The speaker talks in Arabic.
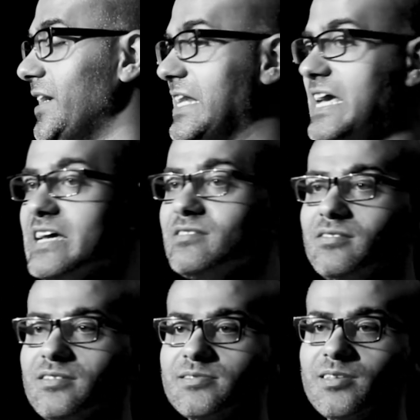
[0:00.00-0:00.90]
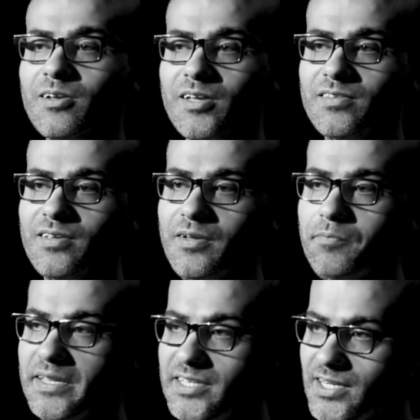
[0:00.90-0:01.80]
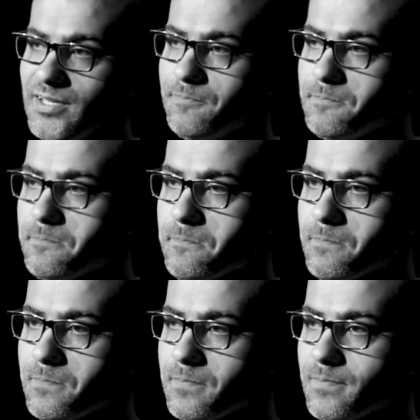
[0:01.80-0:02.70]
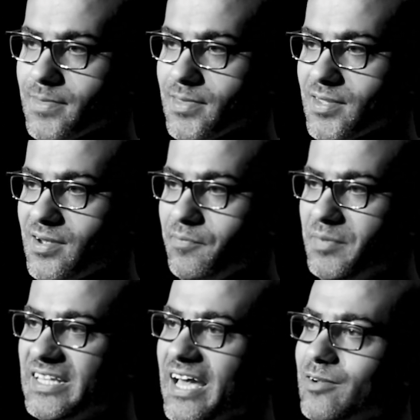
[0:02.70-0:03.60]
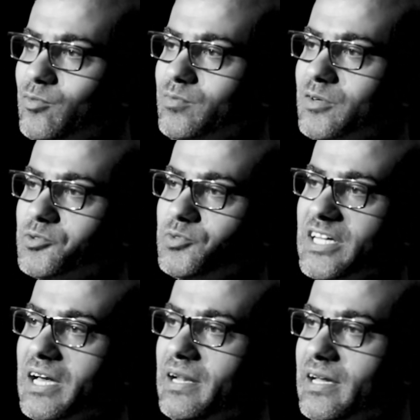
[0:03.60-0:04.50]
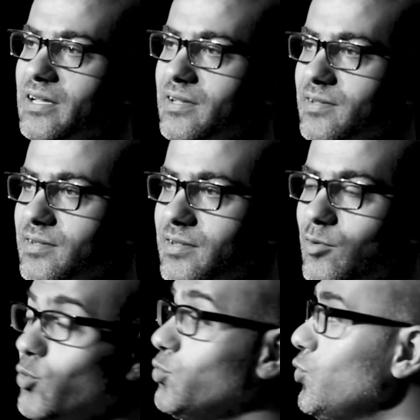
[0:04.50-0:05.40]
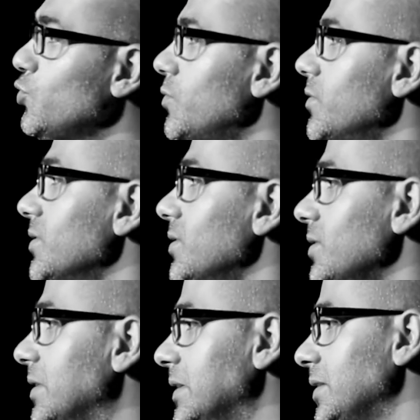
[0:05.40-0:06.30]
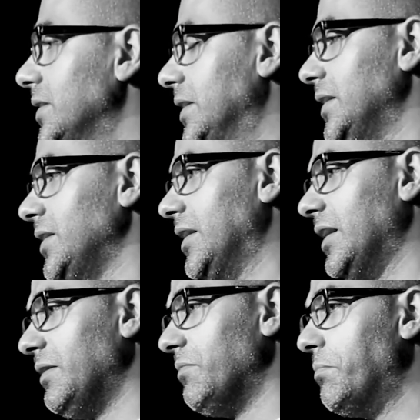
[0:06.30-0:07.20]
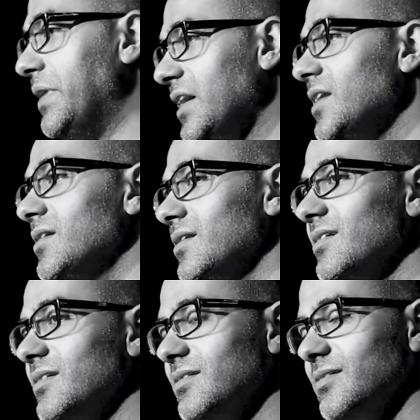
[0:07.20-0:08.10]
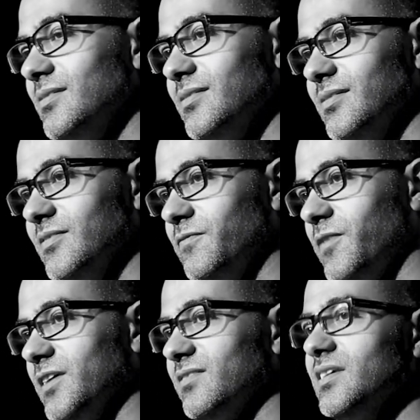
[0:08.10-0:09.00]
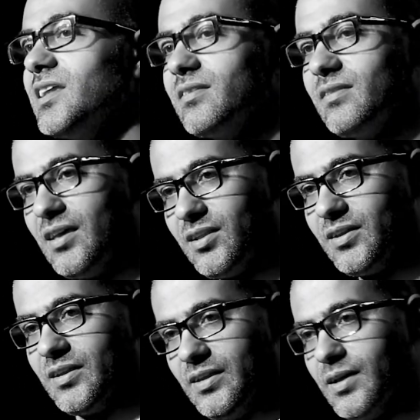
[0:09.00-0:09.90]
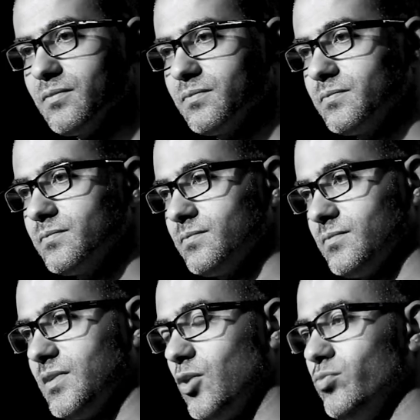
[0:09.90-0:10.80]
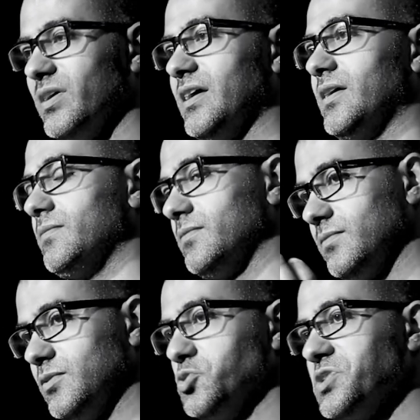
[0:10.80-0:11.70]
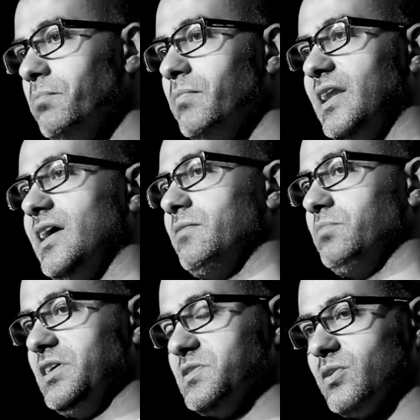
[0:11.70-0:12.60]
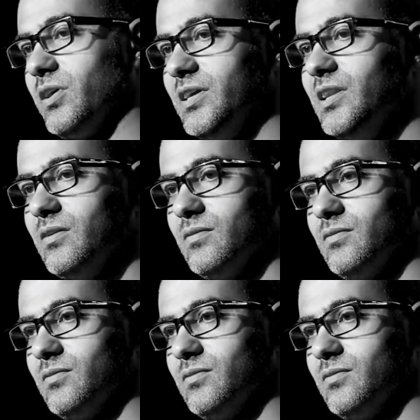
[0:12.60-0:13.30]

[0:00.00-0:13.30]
الآن صارت مدينة بيت حانون موجودة على الحدود بين فلسطين التاريخية أو ما يسمى الآن بإسرائيل